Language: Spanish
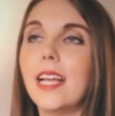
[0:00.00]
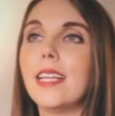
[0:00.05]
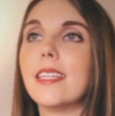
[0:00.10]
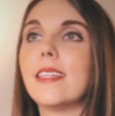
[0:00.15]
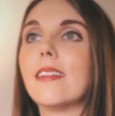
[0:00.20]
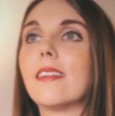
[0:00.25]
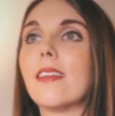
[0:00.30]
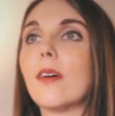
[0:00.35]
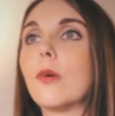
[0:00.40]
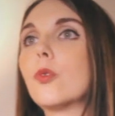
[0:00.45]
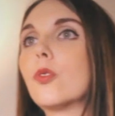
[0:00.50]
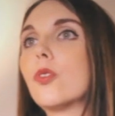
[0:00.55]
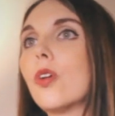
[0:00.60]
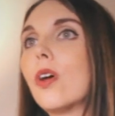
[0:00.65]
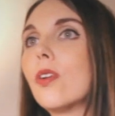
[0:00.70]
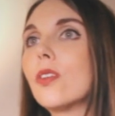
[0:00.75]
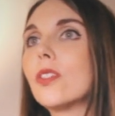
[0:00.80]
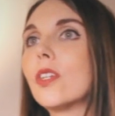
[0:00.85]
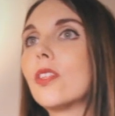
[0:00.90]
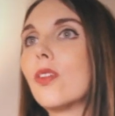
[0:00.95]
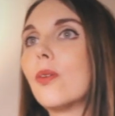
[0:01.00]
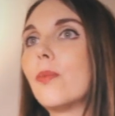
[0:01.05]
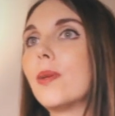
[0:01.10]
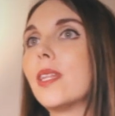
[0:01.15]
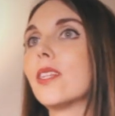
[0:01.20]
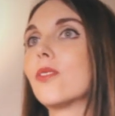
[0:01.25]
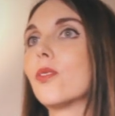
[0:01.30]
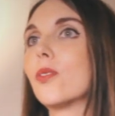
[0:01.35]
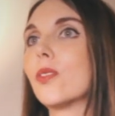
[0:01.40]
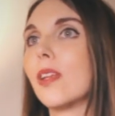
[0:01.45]
Si te gustó, no se te olvide
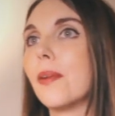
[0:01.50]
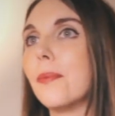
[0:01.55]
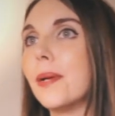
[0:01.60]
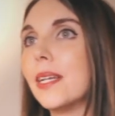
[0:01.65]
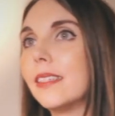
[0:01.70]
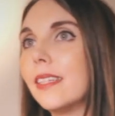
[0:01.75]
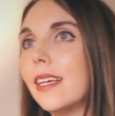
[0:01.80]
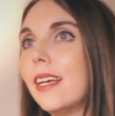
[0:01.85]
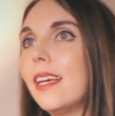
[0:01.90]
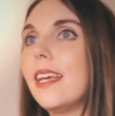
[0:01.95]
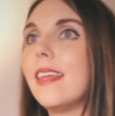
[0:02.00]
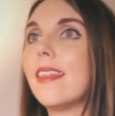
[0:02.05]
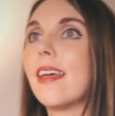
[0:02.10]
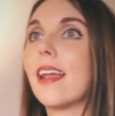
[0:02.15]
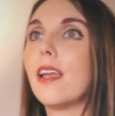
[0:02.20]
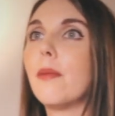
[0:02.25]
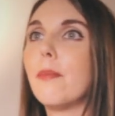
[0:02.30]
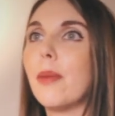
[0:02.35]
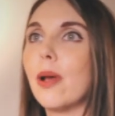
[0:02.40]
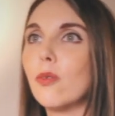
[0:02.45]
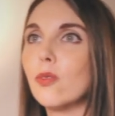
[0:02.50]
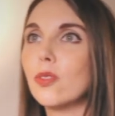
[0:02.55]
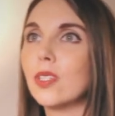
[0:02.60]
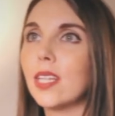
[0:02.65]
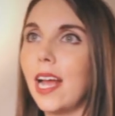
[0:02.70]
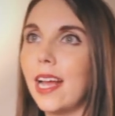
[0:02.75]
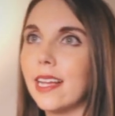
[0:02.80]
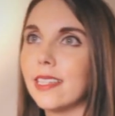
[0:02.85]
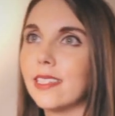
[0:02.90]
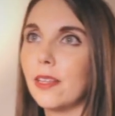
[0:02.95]
suscribirte y darle me gusta
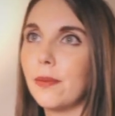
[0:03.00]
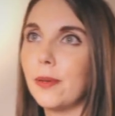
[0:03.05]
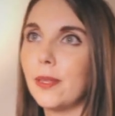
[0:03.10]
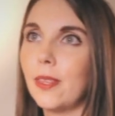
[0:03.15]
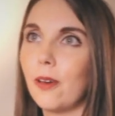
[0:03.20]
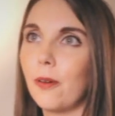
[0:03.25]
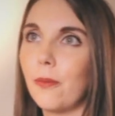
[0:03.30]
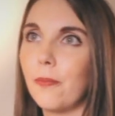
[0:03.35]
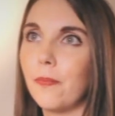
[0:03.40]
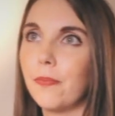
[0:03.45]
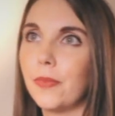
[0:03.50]
a este video.